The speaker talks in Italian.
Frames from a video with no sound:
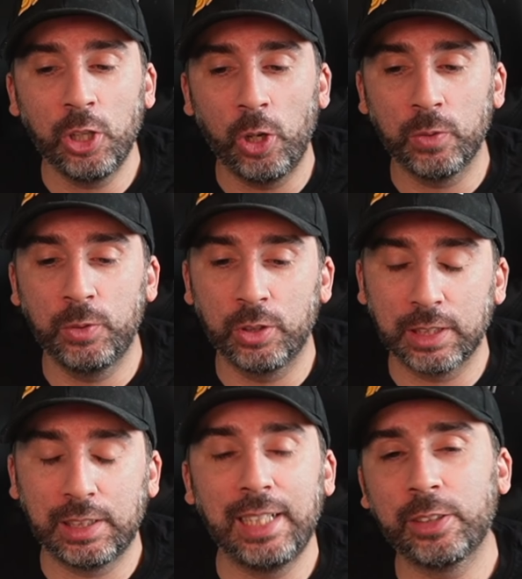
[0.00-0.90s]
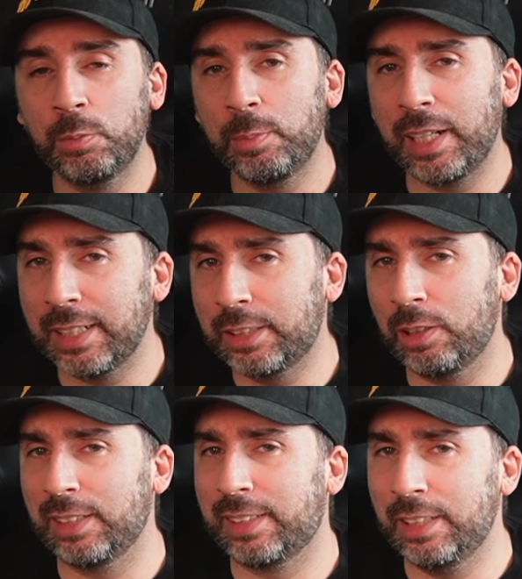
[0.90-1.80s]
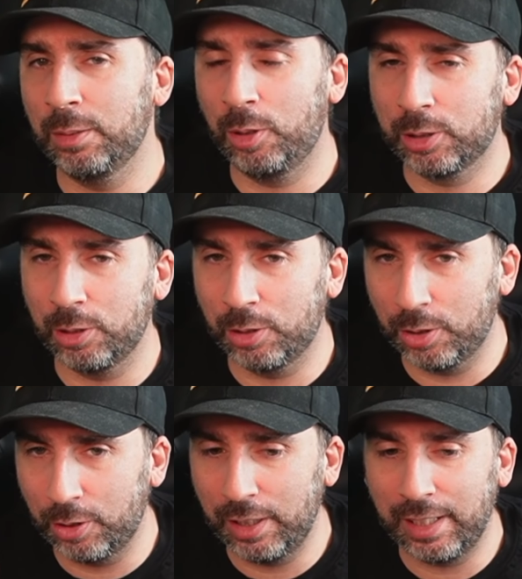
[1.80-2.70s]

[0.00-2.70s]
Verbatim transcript: Corvo, che tra l'altro mi pare che sia una skin molto